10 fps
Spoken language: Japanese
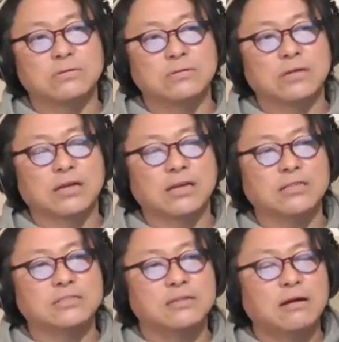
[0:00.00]
なんか気
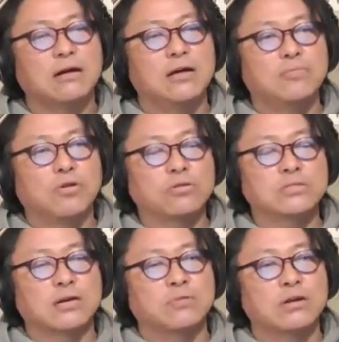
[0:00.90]
が付いたら、まあ、お
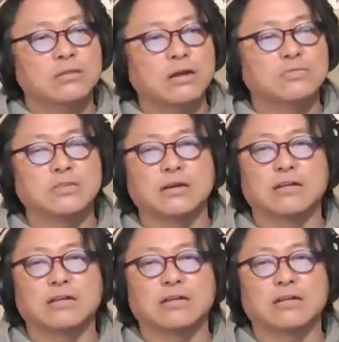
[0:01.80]
小遣いもらったら布施